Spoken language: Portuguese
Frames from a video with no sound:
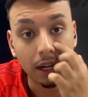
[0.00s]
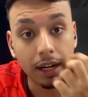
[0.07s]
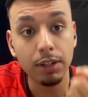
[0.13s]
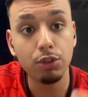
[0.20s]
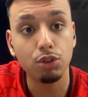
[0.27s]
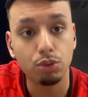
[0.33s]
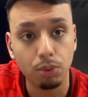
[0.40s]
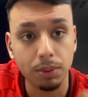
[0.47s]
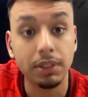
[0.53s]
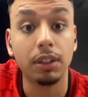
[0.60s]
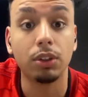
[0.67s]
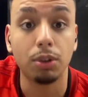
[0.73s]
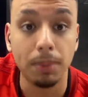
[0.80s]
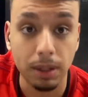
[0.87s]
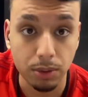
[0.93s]
antes do
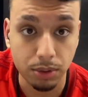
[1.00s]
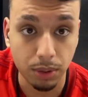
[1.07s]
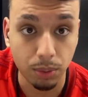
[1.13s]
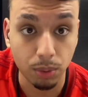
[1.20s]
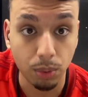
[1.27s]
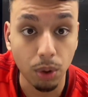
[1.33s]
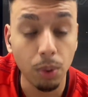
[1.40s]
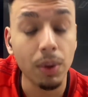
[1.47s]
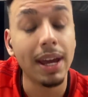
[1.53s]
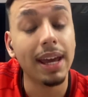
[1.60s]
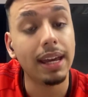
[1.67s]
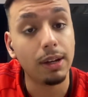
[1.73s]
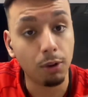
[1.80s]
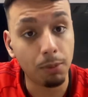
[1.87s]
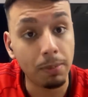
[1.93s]
Inter tomar o segundo gol,
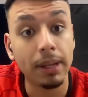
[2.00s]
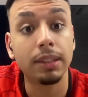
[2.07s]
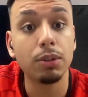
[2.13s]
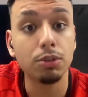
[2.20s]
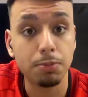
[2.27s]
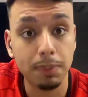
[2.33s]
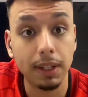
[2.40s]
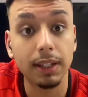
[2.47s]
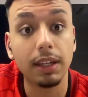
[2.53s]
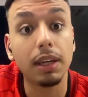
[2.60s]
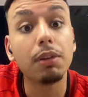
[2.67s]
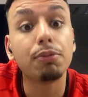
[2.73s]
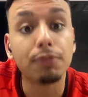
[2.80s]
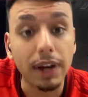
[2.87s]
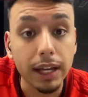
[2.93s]
o Matheus Bianchi,
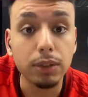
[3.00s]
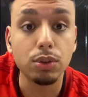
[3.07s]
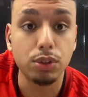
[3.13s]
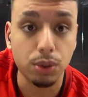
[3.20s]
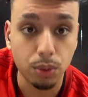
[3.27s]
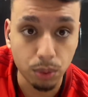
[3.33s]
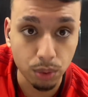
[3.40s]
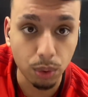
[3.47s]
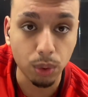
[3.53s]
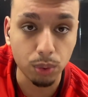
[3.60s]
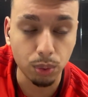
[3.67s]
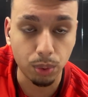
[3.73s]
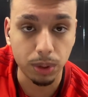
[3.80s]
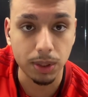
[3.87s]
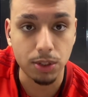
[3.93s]
que faz o segundo gol
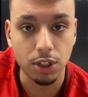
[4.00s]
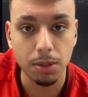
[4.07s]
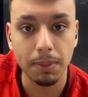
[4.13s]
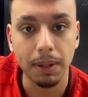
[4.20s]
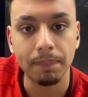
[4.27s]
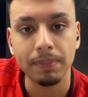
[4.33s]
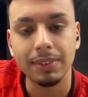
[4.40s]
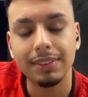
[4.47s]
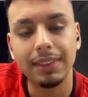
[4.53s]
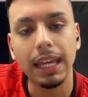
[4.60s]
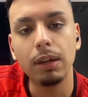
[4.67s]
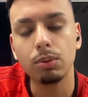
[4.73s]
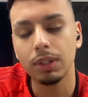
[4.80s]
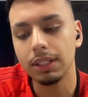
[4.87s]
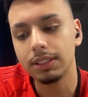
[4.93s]
do Curitiba,
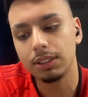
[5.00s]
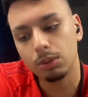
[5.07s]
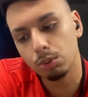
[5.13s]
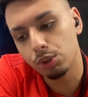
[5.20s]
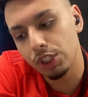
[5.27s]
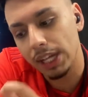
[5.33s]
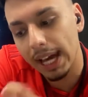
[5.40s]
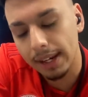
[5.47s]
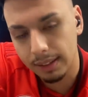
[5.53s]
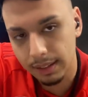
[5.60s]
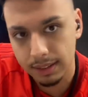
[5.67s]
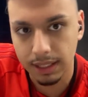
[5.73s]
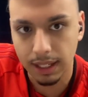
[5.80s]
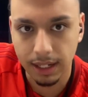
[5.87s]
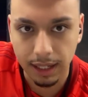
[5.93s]
tem um lance no
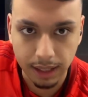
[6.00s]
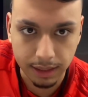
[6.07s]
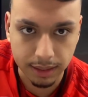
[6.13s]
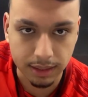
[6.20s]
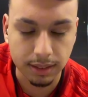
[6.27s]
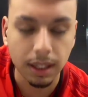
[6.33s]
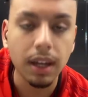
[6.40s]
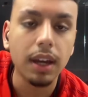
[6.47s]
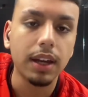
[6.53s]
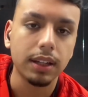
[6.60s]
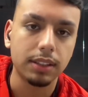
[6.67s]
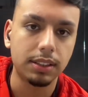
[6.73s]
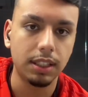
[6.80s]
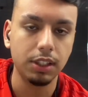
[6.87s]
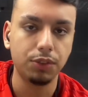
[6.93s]
Charles Arangues
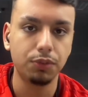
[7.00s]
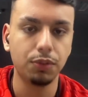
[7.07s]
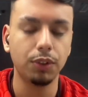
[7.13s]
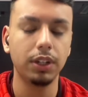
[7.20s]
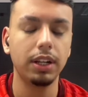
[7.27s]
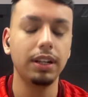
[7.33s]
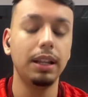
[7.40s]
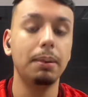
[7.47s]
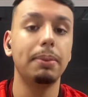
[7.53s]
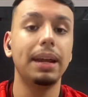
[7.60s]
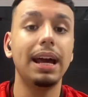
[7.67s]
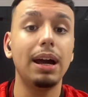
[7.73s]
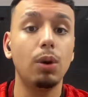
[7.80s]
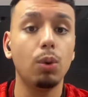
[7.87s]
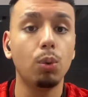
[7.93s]
que vocês forem
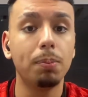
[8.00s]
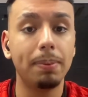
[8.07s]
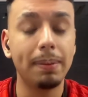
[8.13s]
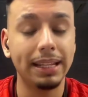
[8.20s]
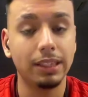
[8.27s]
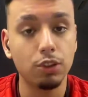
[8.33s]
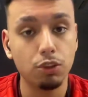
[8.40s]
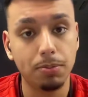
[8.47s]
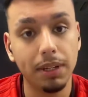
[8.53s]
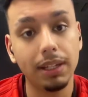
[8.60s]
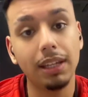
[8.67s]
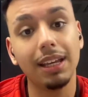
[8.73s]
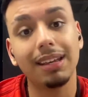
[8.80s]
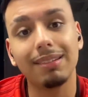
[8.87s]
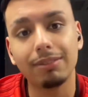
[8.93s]
lembrar, o Matheus
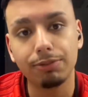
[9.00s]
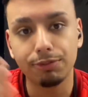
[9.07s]
Bianchi